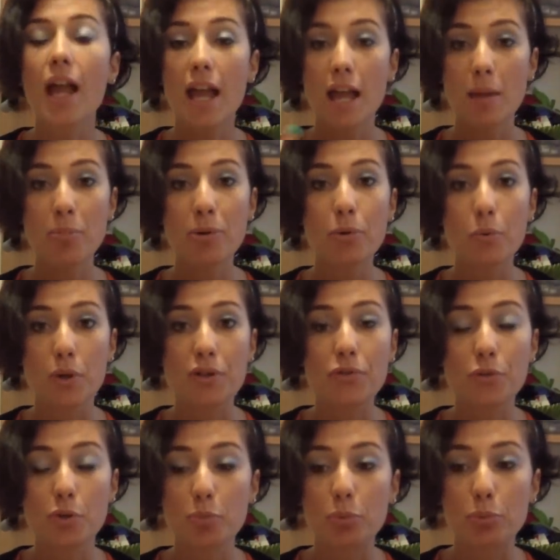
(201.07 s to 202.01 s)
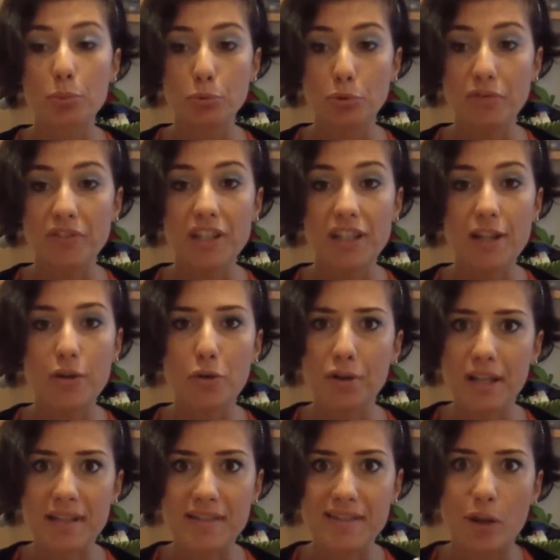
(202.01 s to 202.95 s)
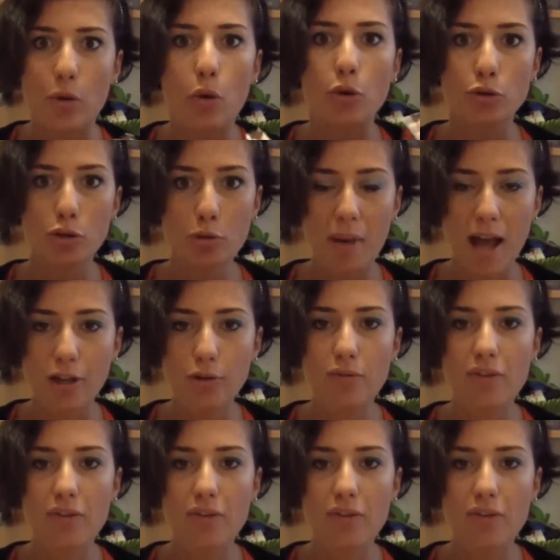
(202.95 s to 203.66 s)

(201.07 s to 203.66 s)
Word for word: e per questo appunto vi dico che secondo me